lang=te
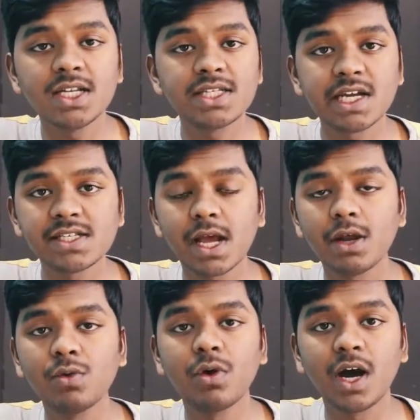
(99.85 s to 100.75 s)
ఎర్న్
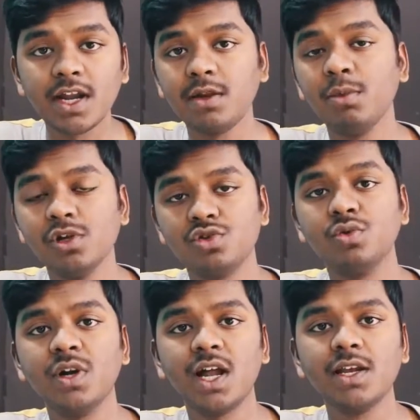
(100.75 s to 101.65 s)
చేశాను అనేది మీరు
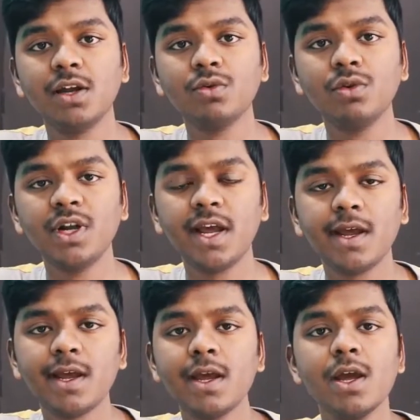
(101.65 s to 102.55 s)
చూడాలి అనుకుంటే